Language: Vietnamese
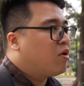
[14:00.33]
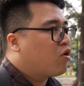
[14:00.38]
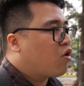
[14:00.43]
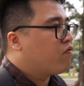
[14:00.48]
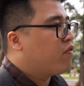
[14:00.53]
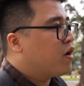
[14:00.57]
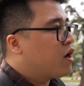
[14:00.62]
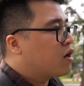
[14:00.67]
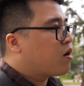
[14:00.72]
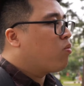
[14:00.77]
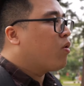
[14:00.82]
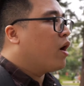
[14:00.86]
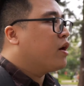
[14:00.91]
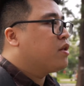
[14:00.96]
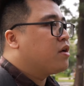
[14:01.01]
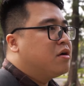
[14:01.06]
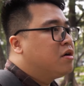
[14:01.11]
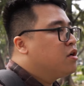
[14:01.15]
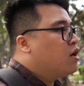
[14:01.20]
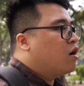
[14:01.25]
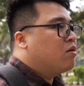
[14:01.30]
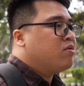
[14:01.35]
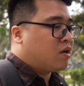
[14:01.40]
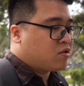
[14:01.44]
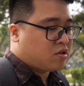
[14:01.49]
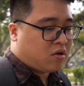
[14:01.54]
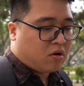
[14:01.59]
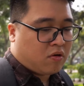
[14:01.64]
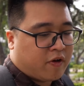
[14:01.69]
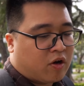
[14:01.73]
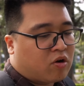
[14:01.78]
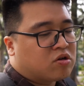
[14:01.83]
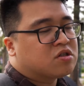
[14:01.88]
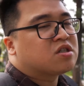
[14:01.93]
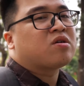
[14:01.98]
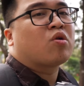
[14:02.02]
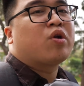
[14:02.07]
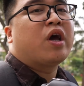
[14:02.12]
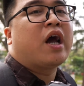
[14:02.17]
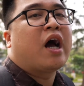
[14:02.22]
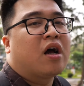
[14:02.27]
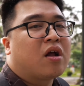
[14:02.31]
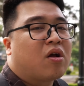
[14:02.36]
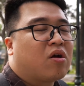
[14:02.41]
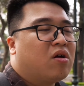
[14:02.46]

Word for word: mà còn về công nghệ thì đương nhiên không thể so với con 6D uh,